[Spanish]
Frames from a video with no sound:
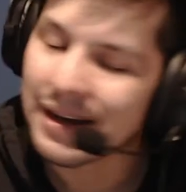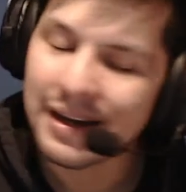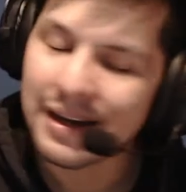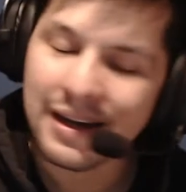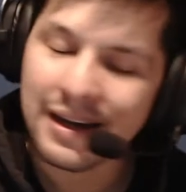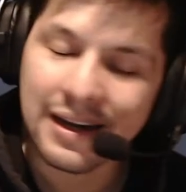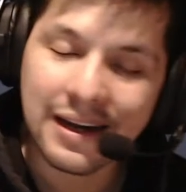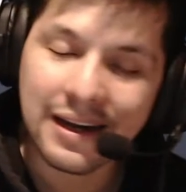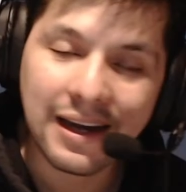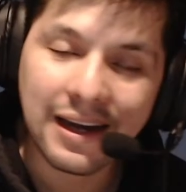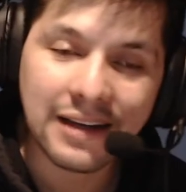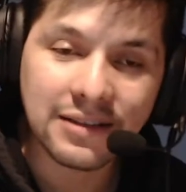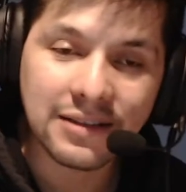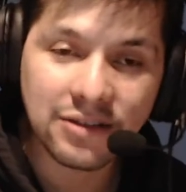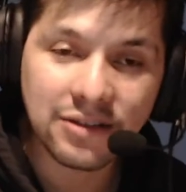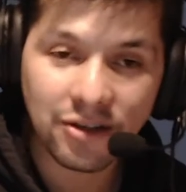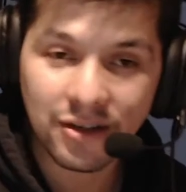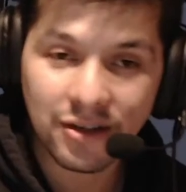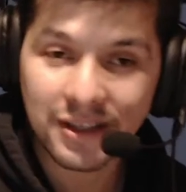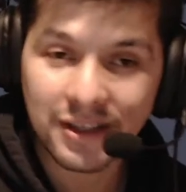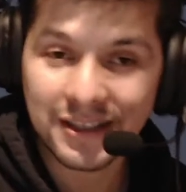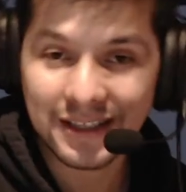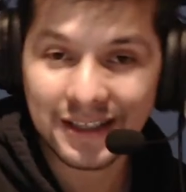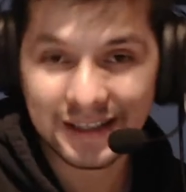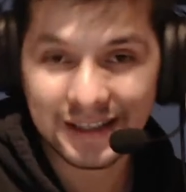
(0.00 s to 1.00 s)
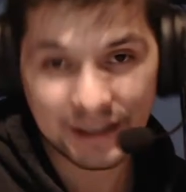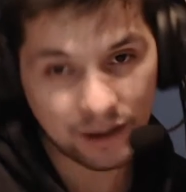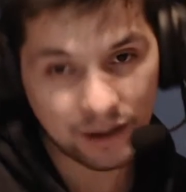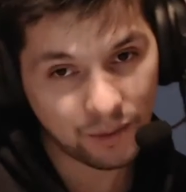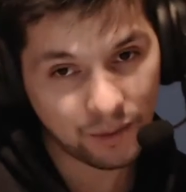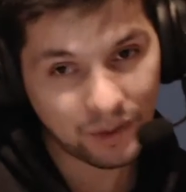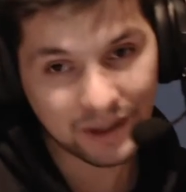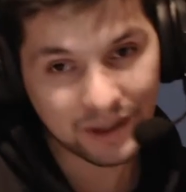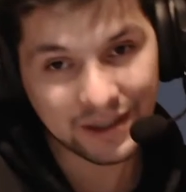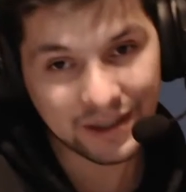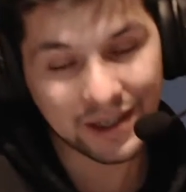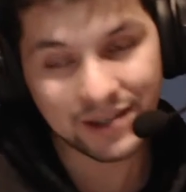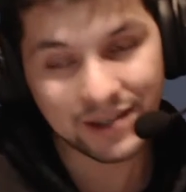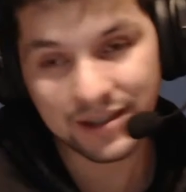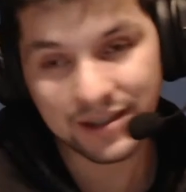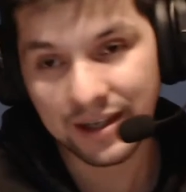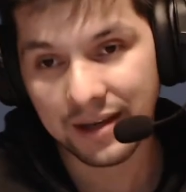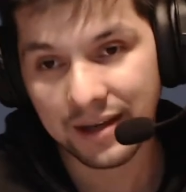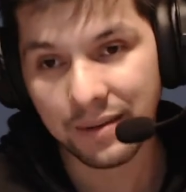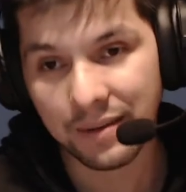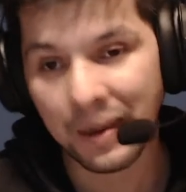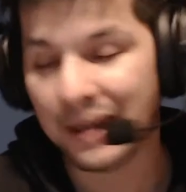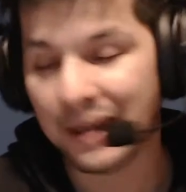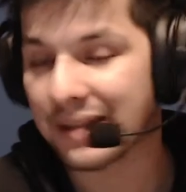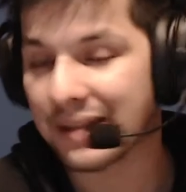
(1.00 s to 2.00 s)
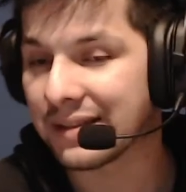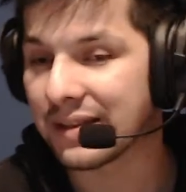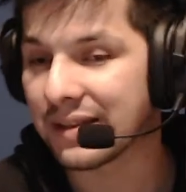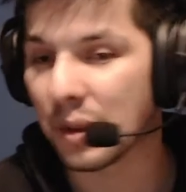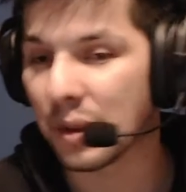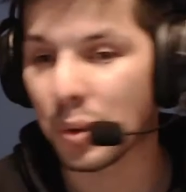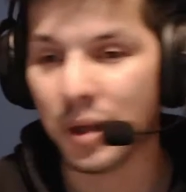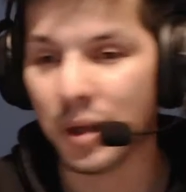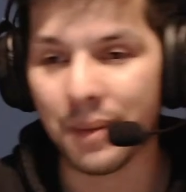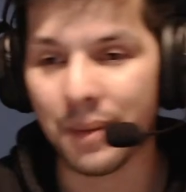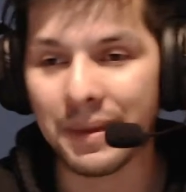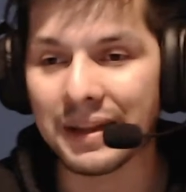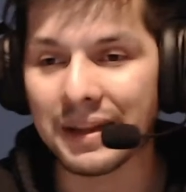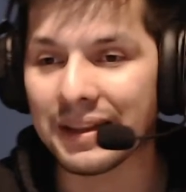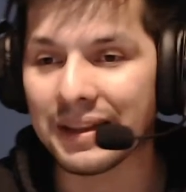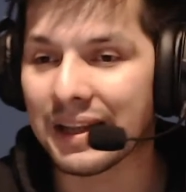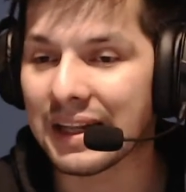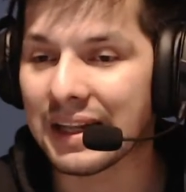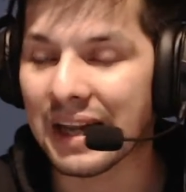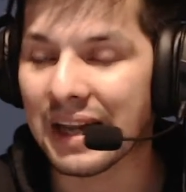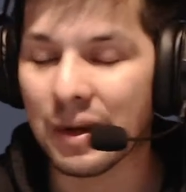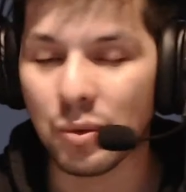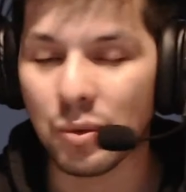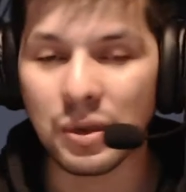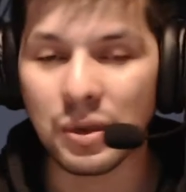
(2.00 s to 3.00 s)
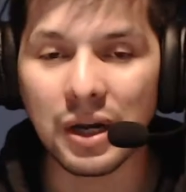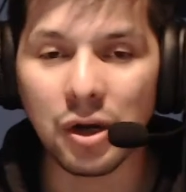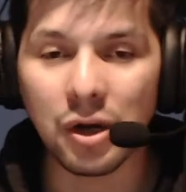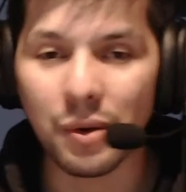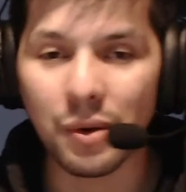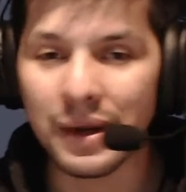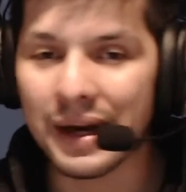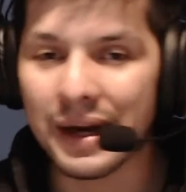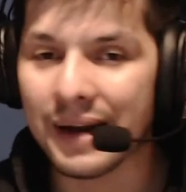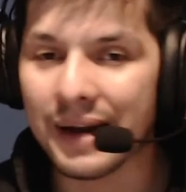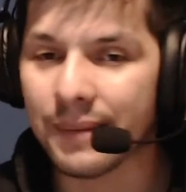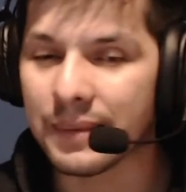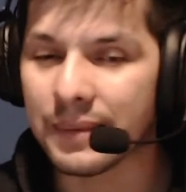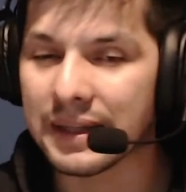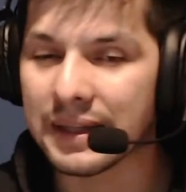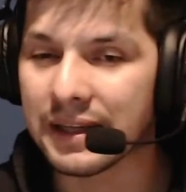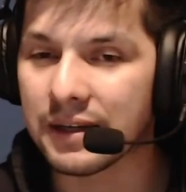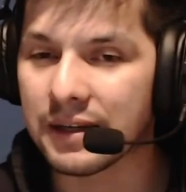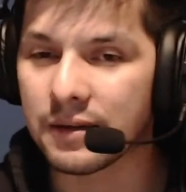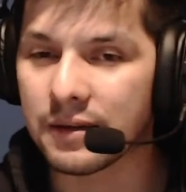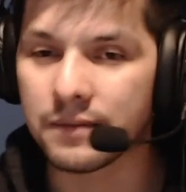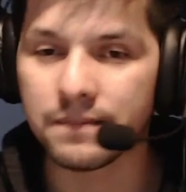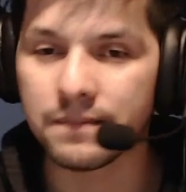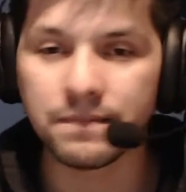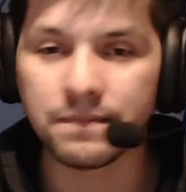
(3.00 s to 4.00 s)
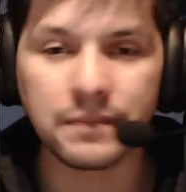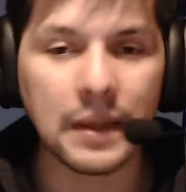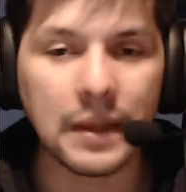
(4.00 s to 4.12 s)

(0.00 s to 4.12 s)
Eh, canciones así como estas que van seguramente en alguna novela la metieron.